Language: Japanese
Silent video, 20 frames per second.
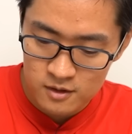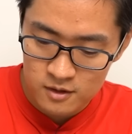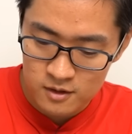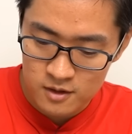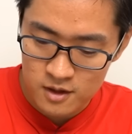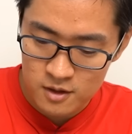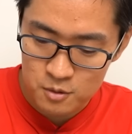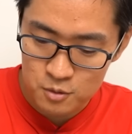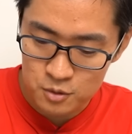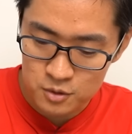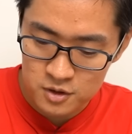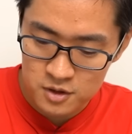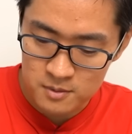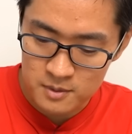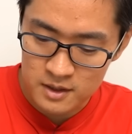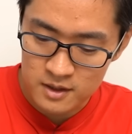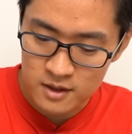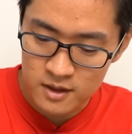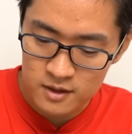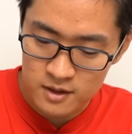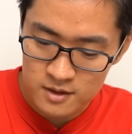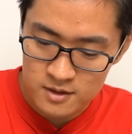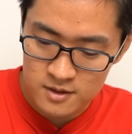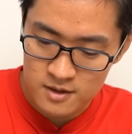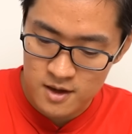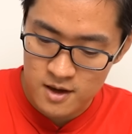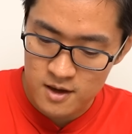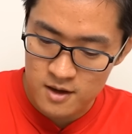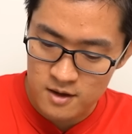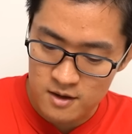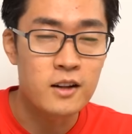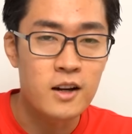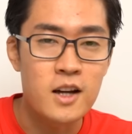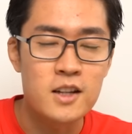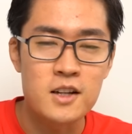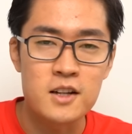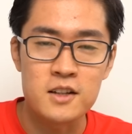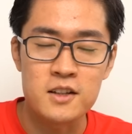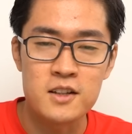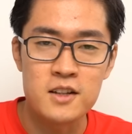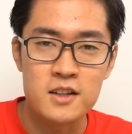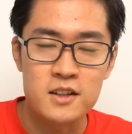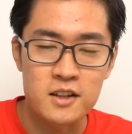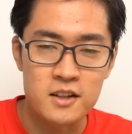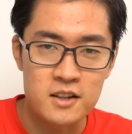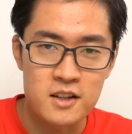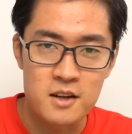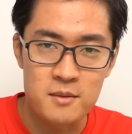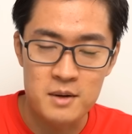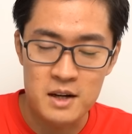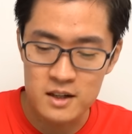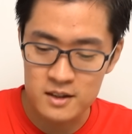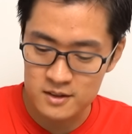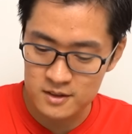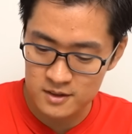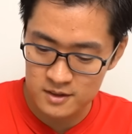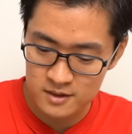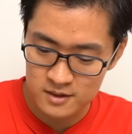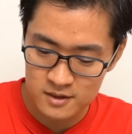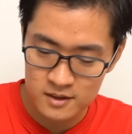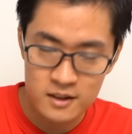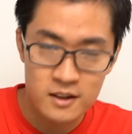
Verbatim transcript: 結構冷たいですね。かなり冷えてきています。